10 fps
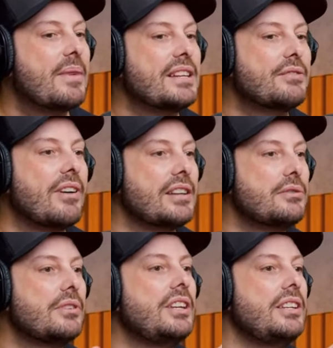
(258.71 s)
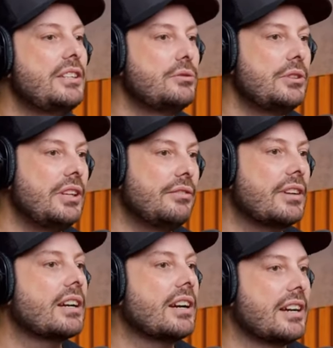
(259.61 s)
mais fácil que isso e, e
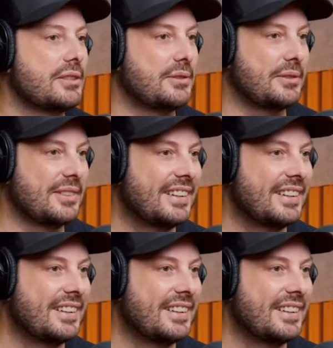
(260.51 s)
fracasso.